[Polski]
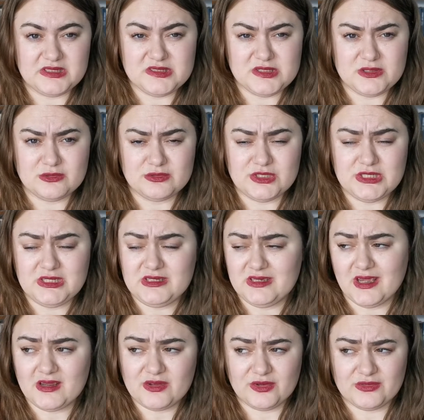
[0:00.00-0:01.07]
między ludzi i
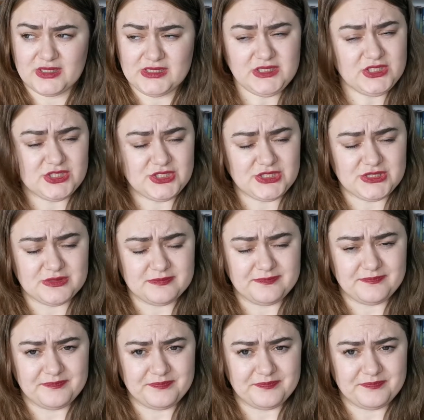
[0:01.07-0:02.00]
jak ona niszczy.